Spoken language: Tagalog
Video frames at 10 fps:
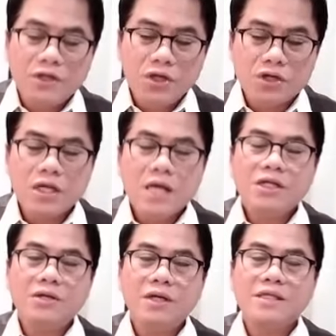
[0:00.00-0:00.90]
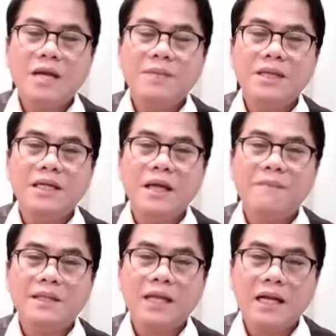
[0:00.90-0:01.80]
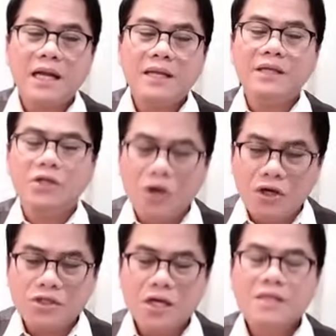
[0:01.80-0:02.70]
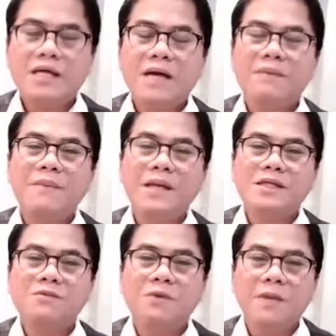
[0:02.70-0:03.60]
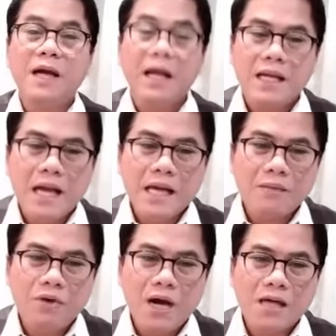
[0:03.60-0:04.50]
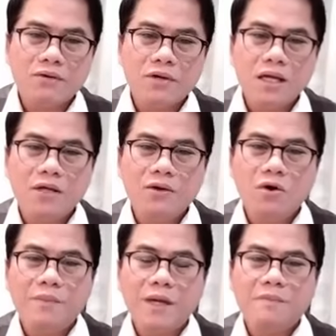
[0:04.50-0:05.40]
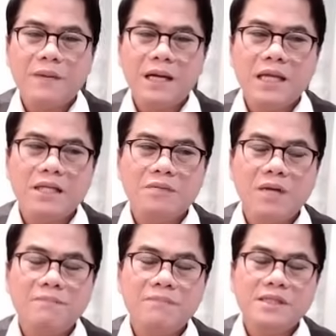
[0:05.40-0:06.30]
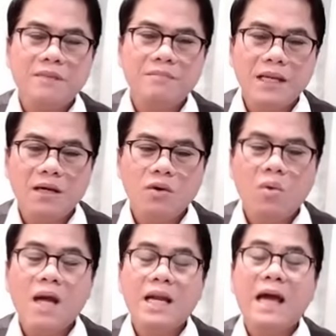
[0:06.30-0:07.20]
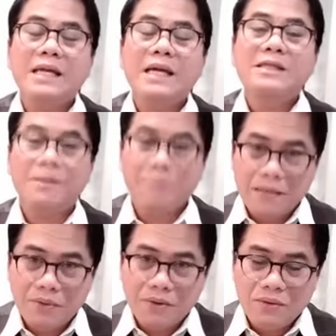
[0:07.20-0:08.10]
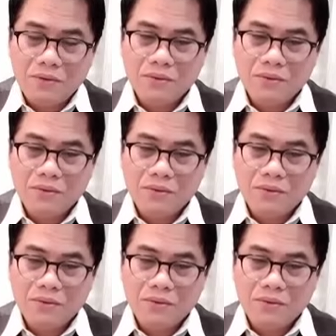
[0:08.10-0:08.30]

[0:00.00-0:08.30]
Diyos. Sino nagsabi na dapat alalahanin? Diyos. Saan mabasa sa Biblia alalahanin mong araw ng linggo upang ipangilit at mga pistang banal? Wala yan sa Bible.